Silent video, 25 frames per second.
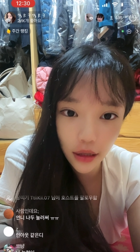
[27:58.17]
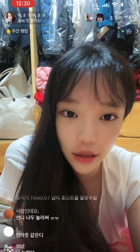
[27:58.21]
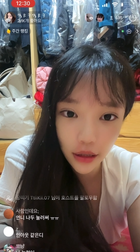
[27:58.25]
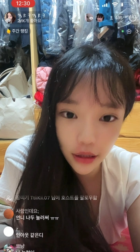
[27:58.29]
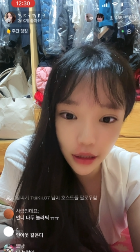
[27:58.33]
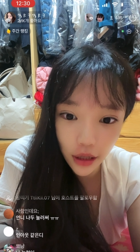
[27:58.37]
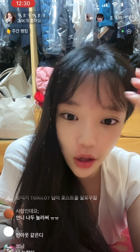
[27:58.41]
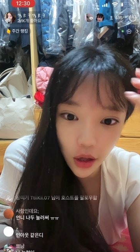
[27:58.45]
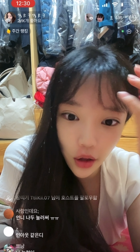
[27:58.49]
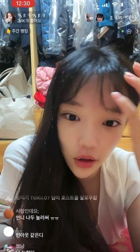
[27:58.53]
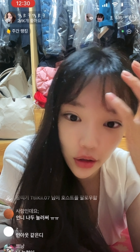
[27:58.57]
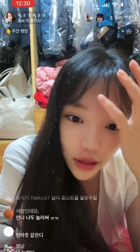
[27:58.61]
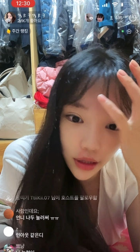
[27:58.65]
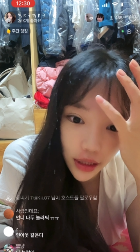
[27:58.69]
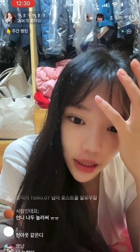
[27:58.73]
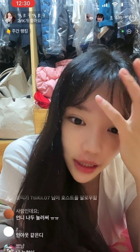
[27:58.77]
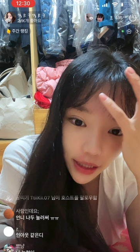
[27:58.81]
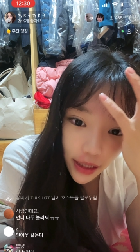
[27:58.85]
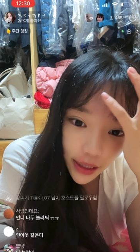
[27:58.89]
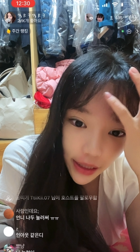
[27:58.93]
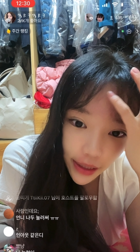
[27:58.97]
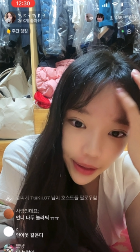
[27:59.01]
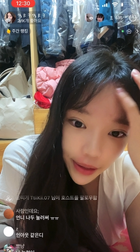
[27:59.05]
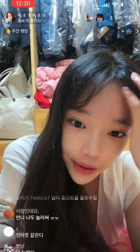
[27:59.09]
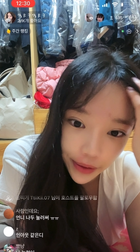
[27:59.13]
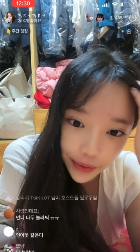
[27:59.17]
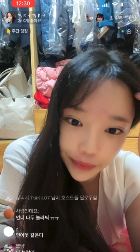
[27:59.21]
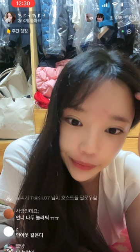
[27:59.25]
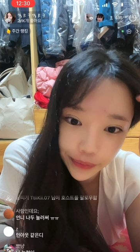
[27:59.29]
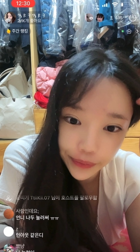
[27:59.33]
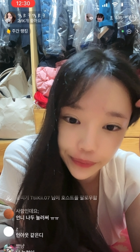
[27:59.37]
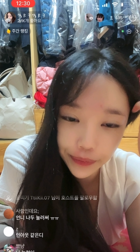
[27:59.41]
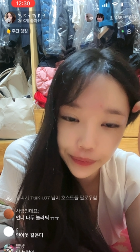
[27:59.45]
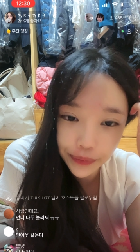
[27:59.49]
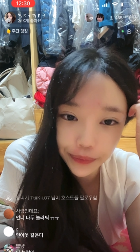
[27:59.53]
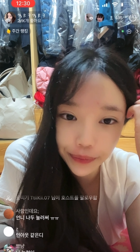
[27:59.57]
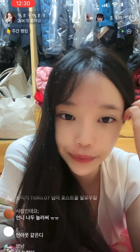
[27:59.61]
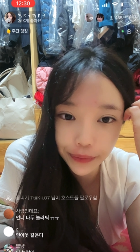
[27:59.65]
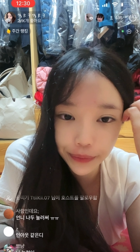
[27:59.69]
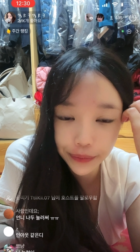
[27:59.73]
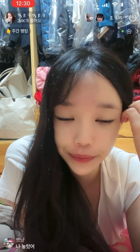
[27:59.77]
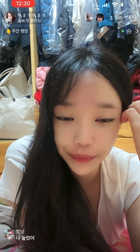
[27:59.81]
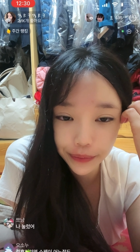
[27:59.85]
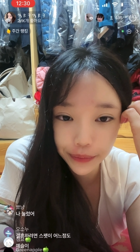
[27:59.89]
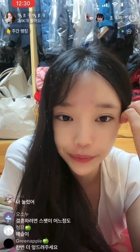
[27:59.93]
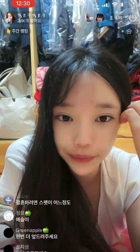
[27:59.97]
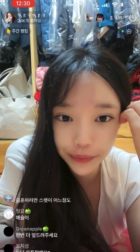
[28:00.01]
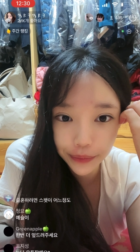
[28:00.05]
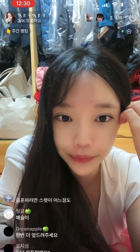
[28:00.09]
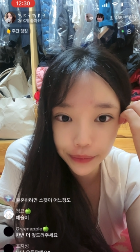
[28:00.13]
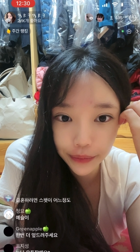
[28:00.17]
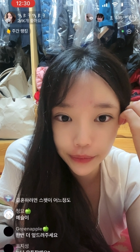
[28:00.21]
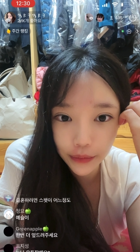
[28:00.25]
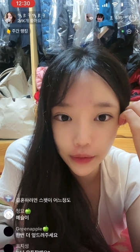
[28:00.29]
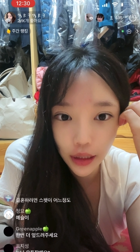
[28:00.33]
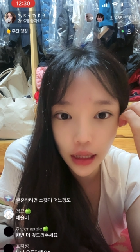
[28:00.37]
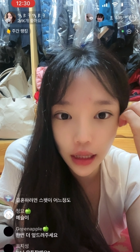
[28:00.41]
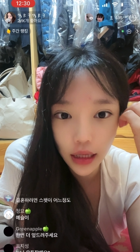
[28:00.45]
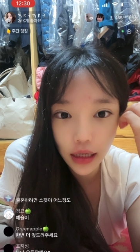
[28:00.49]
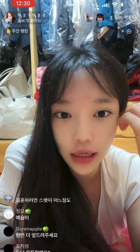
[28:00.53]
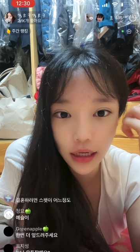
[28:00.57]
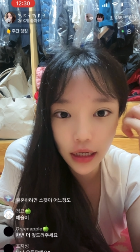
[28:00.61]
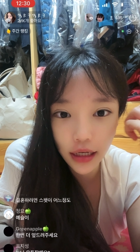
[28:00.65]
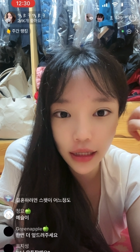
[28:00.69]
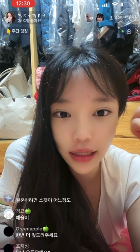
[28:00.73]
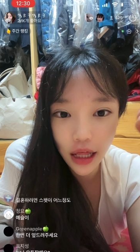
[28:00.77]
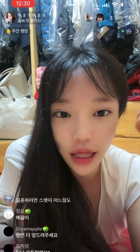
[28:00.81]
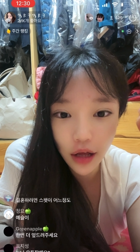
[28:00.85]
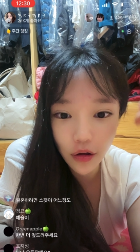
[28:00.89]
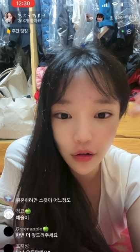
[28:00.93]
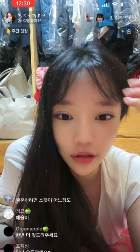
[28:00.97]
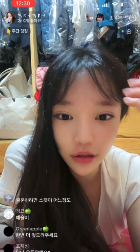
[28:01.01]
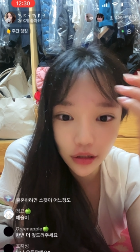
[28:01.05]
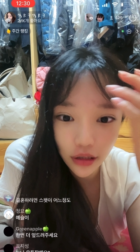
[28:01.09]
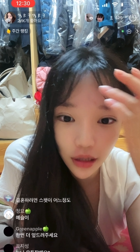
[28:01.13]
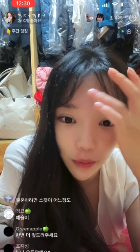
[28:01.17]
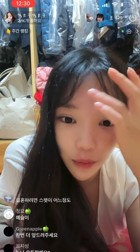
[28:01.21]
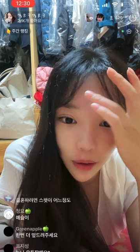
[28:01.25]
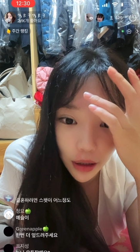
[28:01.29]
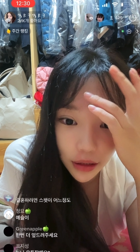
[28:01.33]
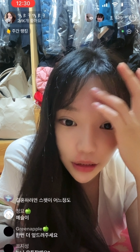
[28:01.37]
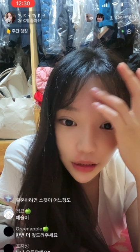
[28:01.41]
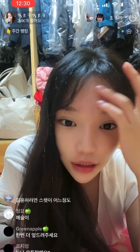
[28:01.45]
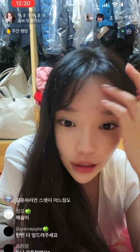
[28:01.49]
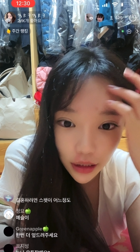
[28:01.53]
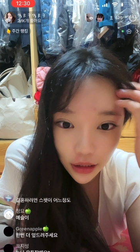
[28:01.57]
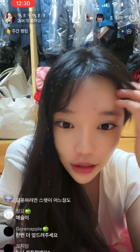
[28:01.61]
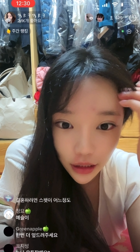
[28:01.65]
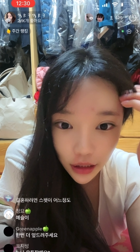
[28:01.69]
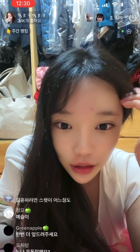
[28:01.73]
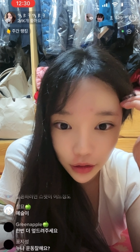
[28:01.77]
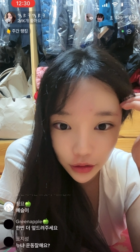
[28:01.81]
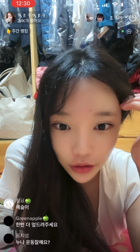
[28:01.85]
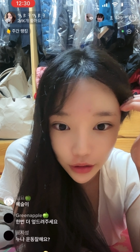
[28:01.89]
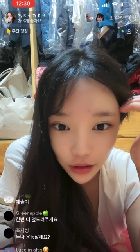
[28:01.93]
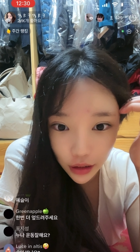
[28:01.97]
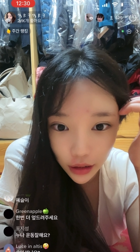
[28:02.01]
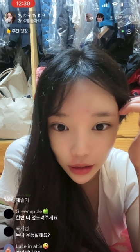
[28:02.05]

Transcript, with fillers: 연이. 이나은 것 같은데 맞아 이나은 씨야